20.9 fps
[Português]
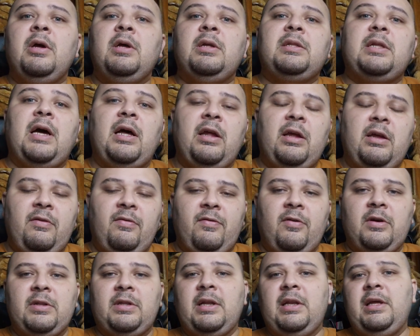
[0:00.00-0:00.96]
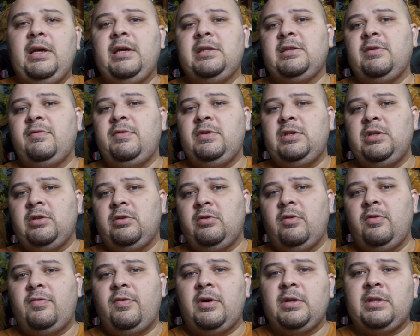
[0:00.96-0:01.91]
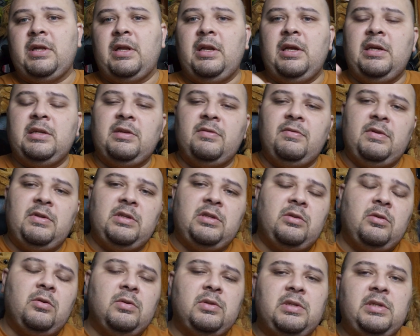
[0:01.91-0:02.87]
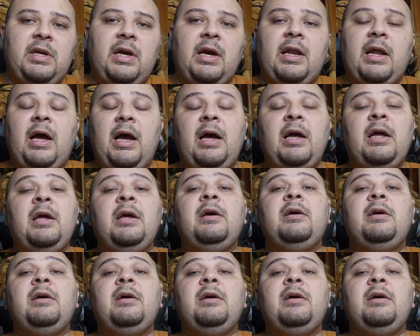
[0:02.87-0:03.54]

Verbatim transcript: está em Fortaleza, visitou Fortaleza, visitou o Ceará,